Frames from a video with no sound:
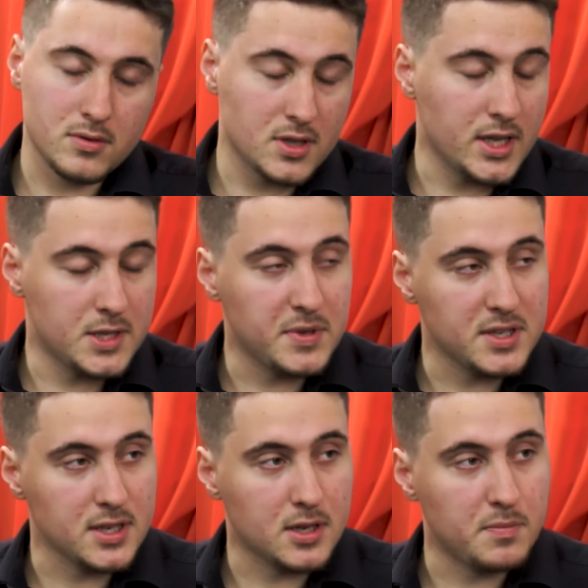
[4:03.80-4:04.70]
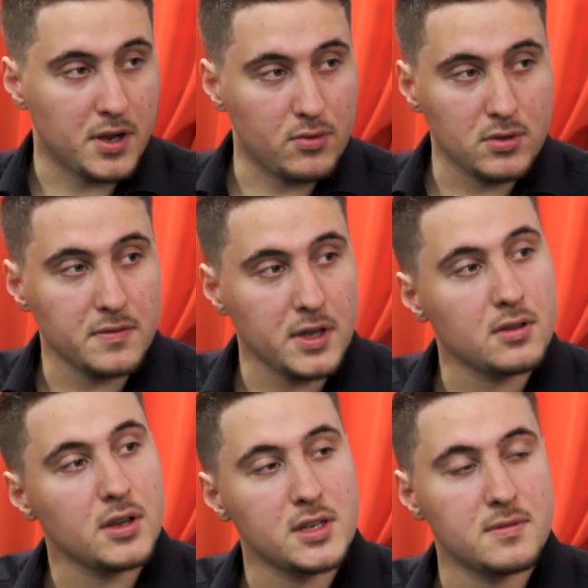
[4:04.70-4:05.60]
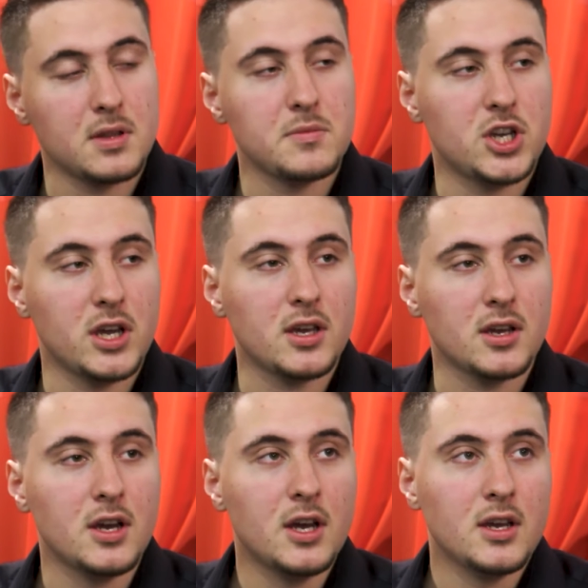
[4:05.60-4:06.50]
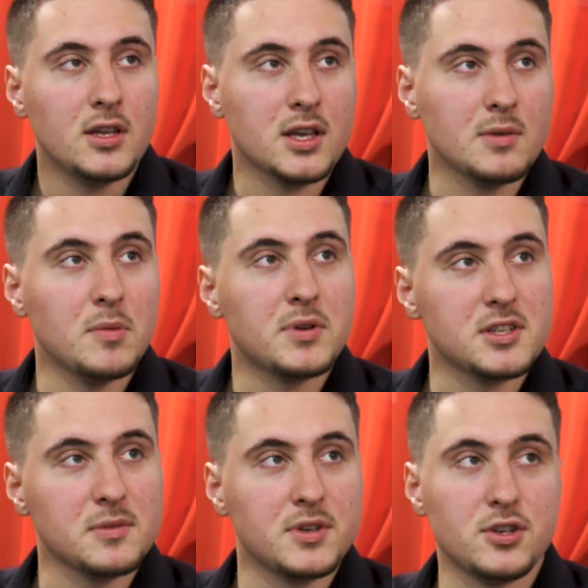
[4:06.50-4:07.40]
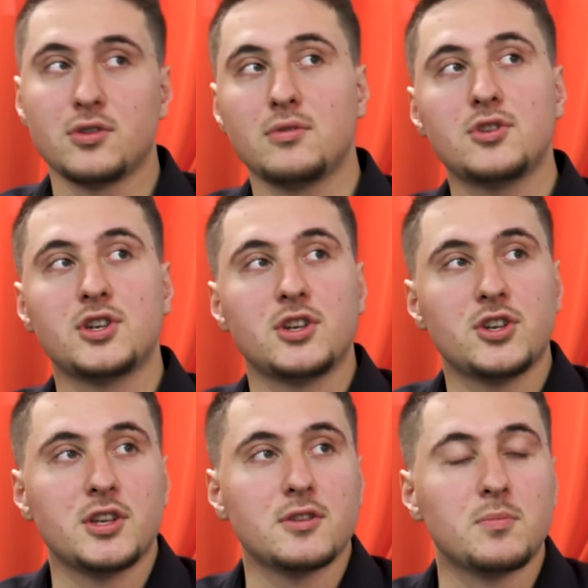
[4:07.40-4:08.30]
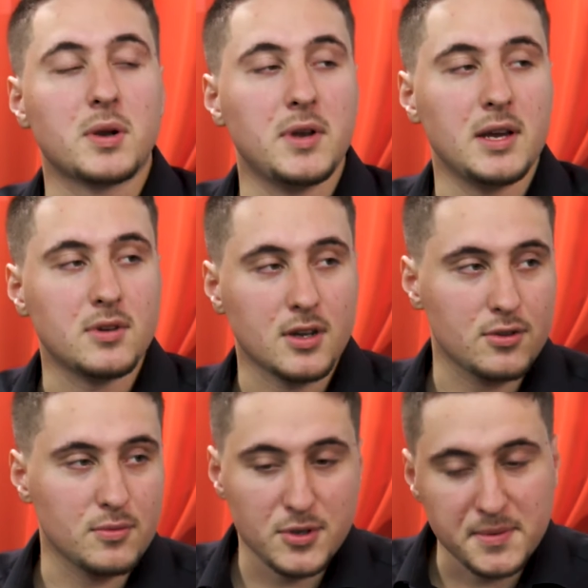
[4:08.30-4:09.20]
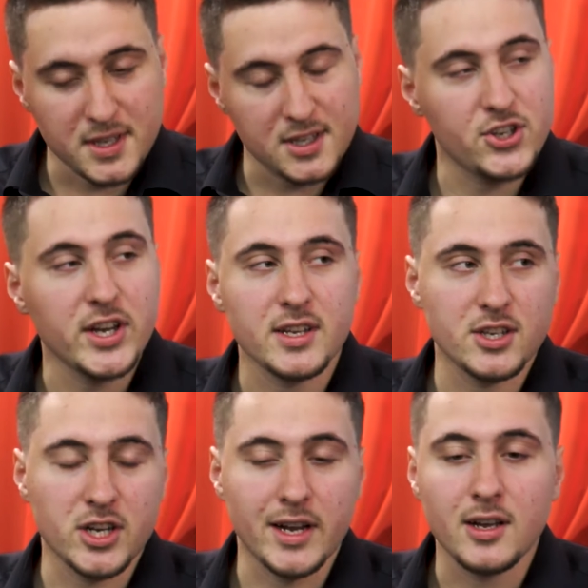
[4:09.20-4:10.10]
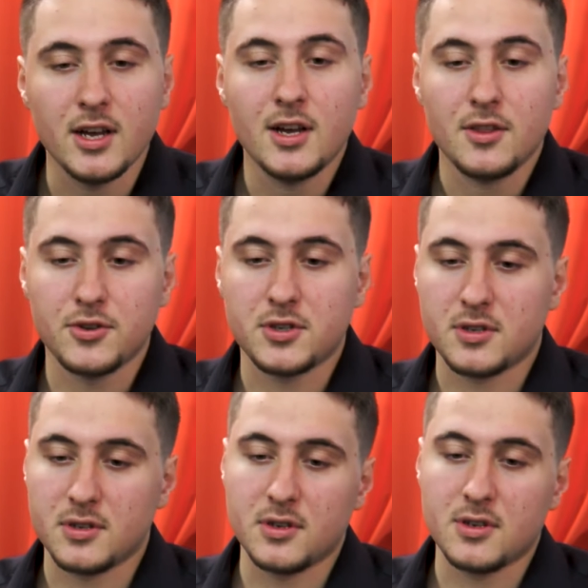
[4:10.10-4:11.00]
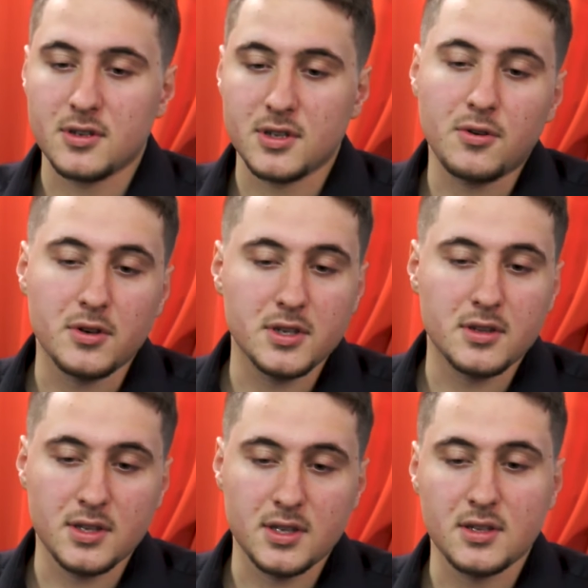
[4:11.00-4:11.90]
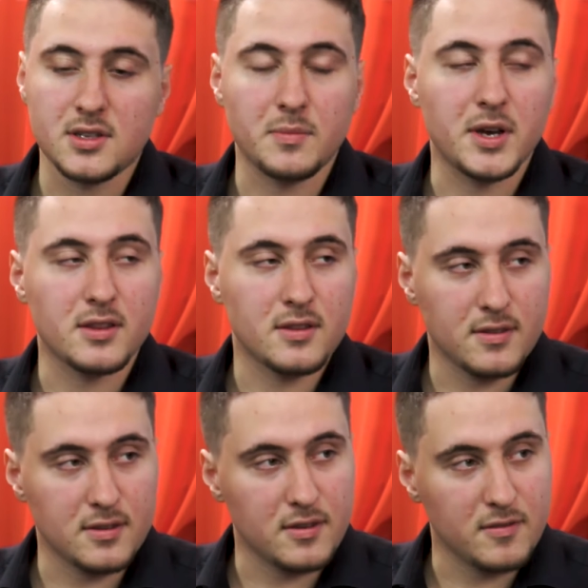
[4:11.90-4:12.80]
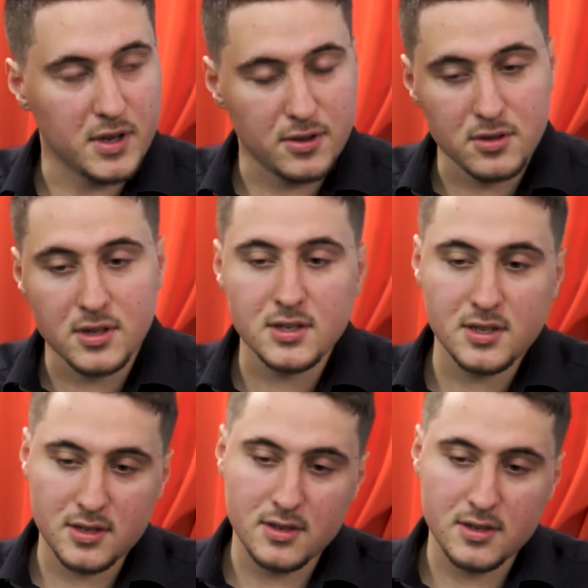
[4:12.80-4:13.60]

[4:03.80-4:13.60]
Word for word: узнать список продуктов, которые есть в этом чеке, и таким образом еще лучше решить эту проблему, которую мы, собственно, изначально решали. То есть э, заходит один из ребят э, в Макдональдс,